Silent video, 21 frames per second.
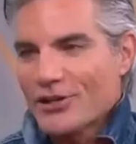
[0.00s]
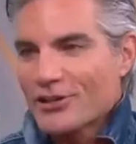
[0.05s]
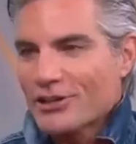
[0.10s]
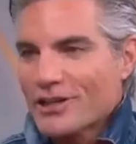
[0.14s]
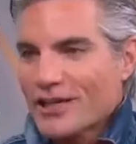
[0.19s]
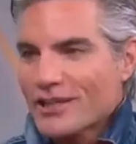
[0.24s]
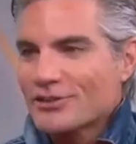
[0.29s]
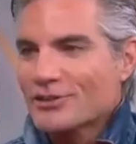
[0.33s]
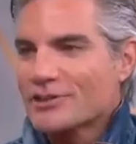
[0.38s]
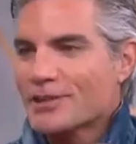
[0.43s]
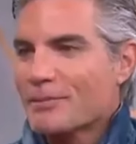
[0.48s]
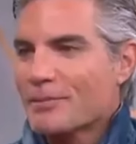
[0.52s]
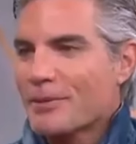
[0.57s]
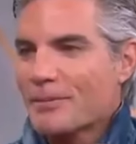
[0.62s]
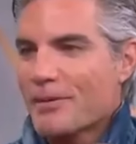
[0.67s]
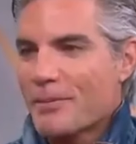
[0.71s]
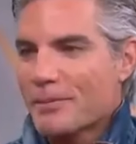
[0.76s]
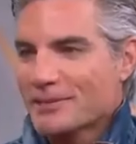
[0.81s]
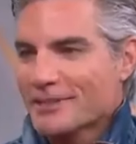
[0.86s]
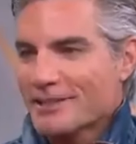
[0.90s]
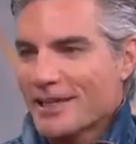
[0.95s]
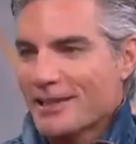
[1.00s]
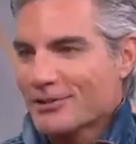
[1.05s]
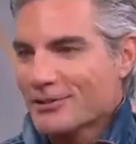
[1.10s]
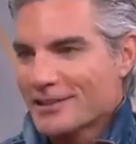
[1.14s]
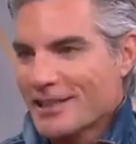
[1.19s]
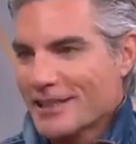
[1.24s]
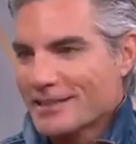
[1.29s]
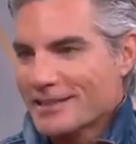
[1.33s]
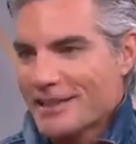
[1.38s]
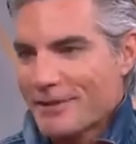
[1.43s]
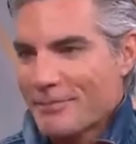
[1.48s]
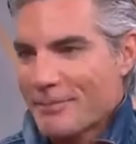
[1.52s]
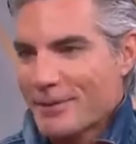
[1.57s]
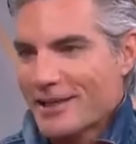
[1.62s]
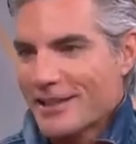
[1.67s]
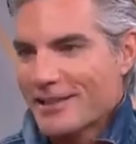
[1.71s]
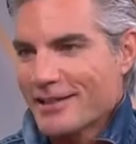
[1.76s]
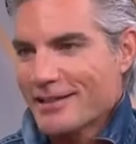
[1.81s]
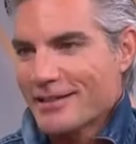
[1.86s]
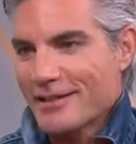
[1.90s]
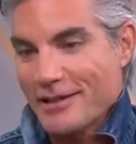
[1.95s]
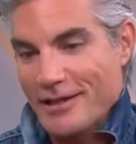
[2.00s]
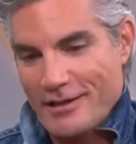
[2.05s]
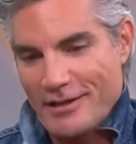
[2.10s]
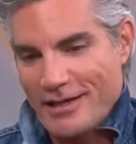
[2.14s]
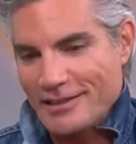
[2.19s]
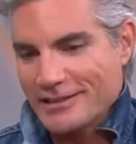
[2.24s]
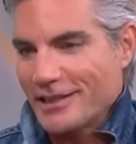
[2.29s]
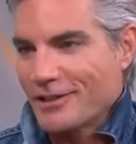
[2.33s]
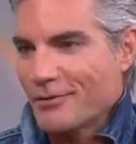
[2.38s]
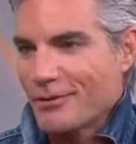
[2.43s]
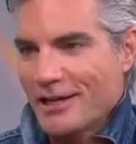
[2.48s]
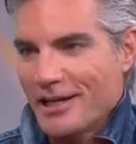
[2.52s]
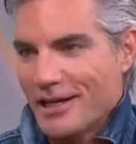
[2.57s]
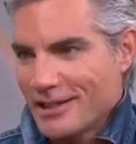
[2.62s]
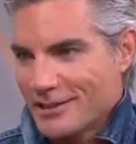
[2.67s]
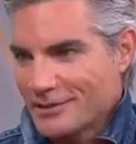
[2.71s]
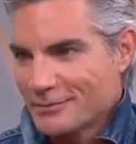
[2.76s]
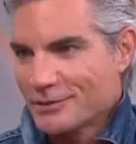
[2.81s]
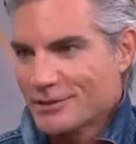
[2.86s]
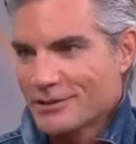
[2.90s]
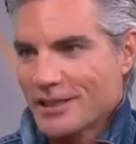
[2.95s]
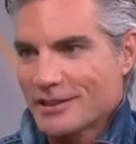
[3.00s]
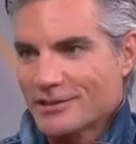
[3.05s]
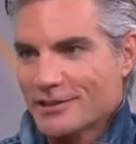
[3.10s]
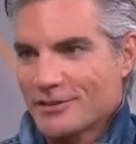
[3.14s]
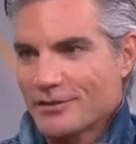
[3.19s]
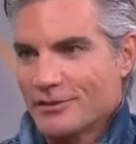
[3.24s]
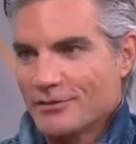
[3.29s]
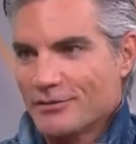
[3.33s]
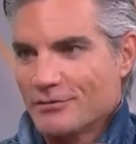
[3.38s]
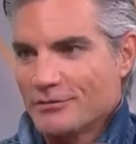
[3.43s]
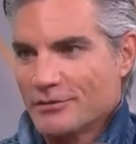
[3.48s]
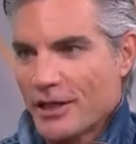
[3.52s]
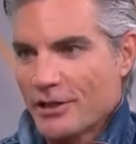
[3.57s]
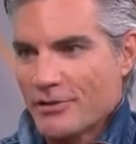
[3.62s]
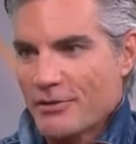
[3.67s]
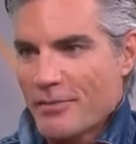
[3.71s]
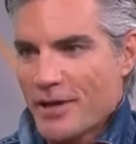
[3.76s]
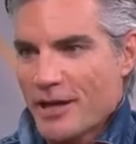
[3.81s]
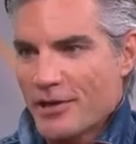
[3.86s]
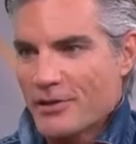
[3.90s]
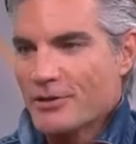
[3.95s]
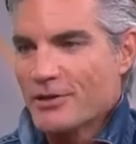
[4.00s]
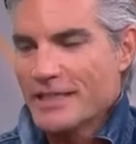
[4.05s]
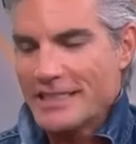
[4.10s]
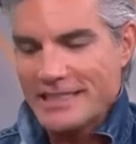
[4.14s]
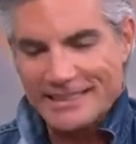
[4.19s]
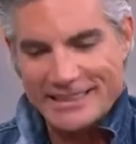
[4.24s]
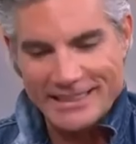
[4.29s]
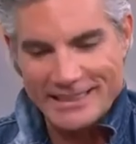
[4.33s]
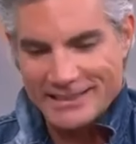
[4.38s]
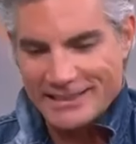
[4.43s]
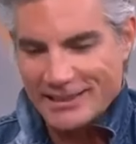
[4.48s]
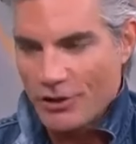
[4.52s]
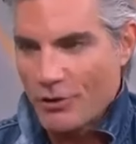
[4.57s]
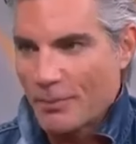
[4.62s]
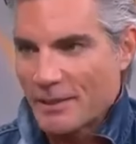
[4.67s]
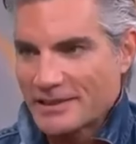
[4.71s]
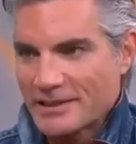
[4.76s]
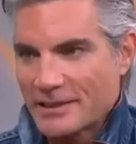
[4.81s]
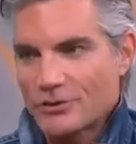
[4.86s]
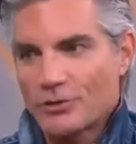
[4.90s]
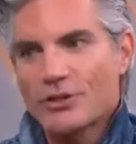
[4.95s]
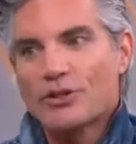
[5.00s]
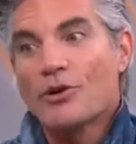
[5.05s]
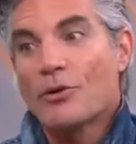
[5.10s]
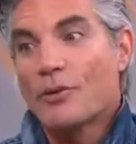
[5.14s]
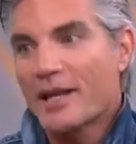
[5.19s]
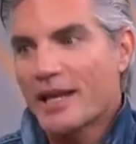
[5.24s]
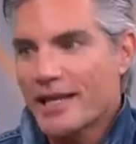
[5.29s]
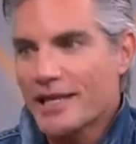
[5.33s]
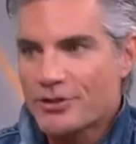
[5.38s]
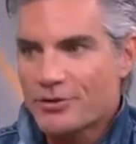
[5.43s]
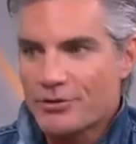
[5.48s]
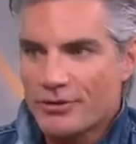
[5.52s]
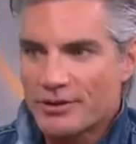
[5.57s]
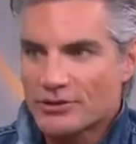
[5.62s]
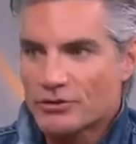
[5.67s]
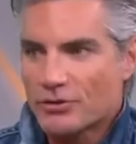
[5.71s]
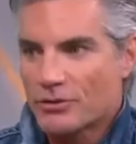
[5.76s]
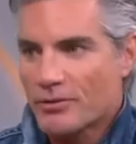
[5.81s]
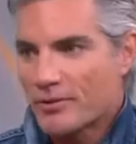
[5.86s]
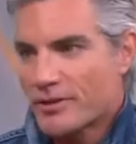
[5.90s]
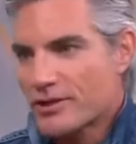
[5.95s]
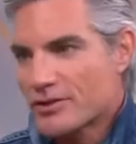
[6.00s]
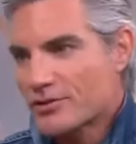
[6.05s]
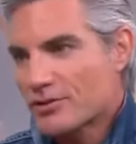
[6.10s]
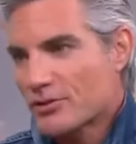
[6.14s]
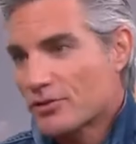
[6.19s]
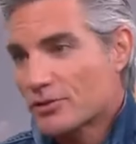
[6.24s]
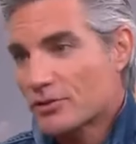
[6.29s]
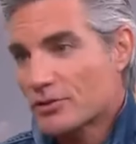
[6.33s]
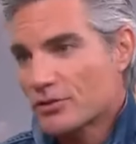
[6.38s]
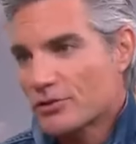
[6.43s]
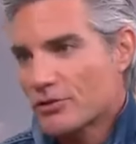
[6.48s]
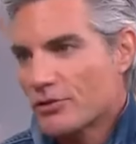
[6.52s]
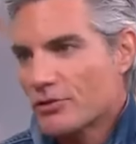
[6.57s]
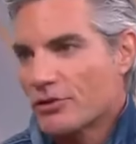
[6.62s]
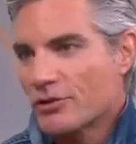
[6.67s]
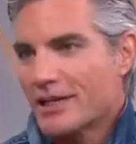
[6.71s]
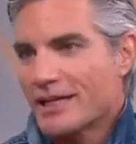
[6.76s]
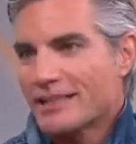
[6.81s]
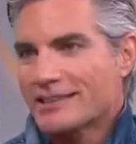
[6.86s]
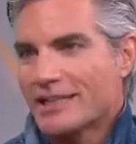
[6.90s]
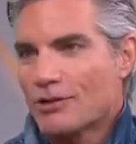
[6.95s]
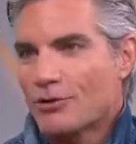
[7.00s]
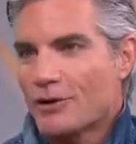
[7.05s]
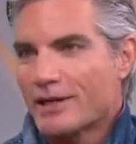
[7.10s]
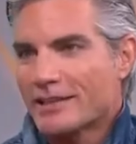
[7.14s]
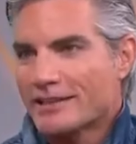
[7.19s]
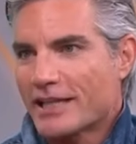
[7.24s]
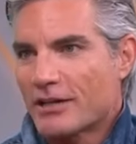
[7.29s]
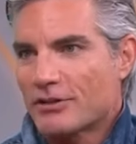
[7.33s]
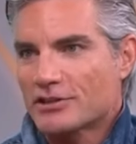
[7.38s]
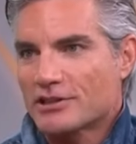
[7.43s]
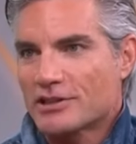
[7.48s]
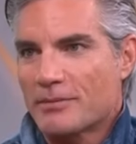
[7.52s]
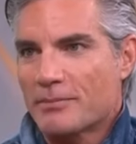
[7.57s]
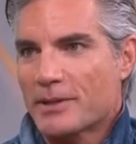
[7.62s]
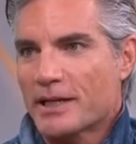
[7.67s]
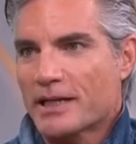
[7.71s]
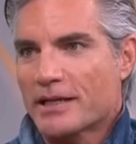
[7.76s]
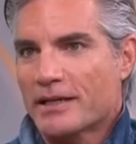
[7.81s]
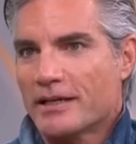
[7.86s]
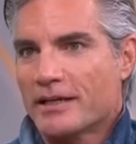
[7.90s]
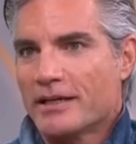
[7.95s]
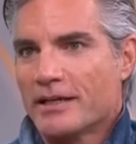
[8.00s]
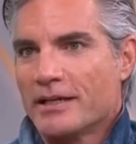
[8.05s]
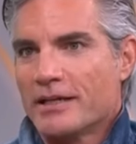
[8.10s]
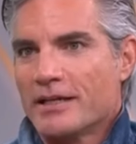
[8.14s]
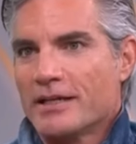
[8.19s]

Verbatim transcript: creo que eso siempre va a pasar. O sea, siempre, esa novela la hicimos ya hace un año y medio y, sigo pensando, yo hubiera hecho esto, yo hubiera hecho el otro. Yo es algo que tengo siempre que,